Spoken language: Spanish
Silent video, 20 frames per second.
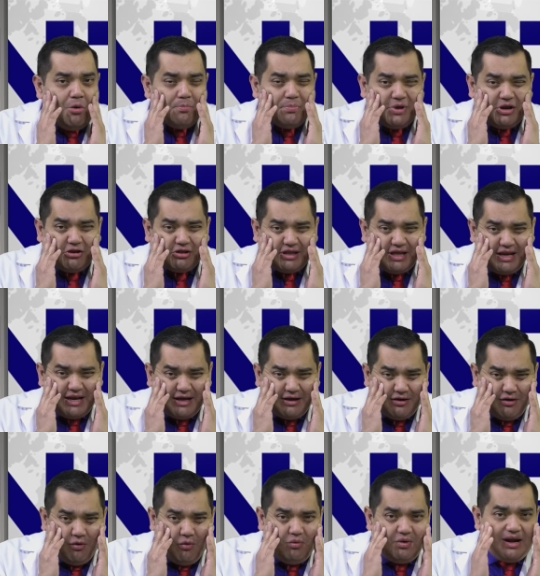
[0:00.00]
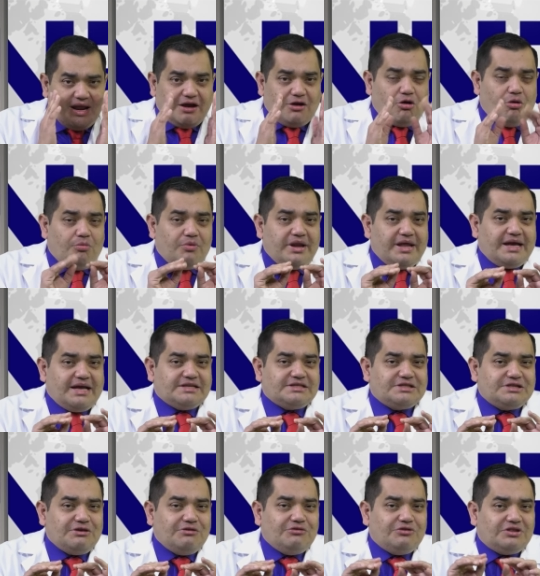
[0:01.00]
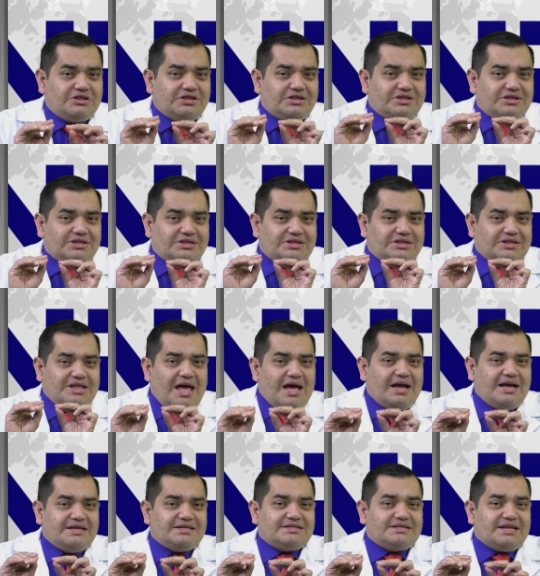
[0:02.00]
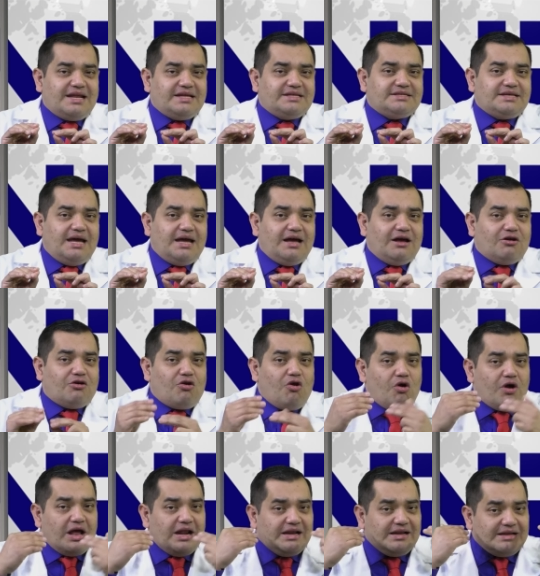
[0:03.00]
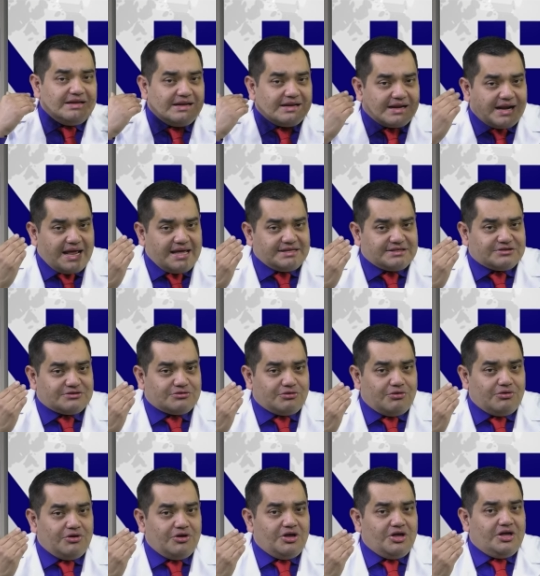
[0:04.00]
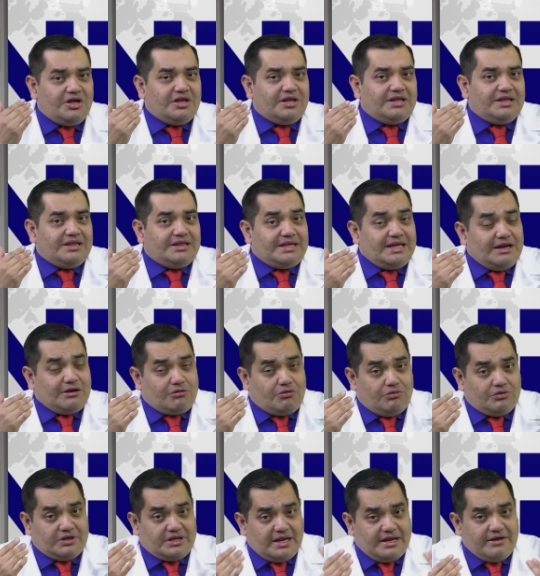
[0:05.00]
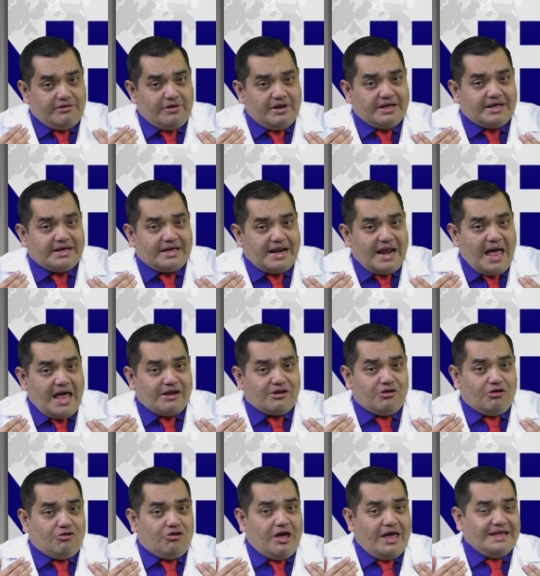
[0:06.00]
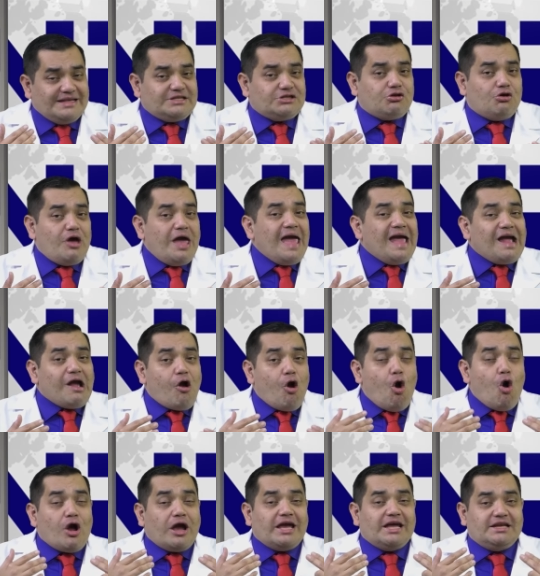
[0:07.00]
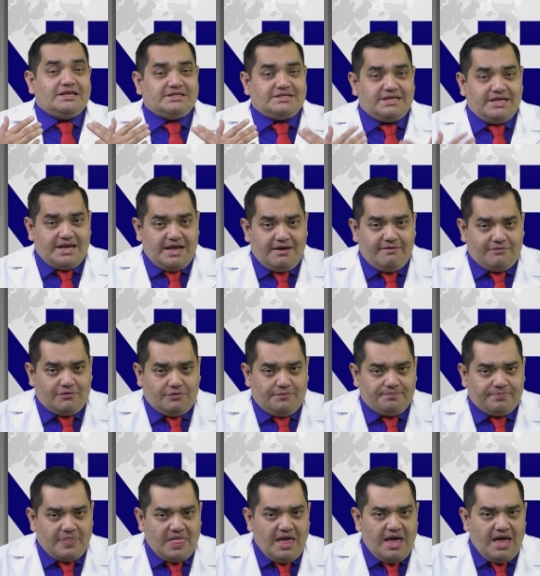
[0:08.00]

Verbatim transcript: pero tienen una comunicación tan estrecha con el resto del contenido del cráneo, esto es con el cerebro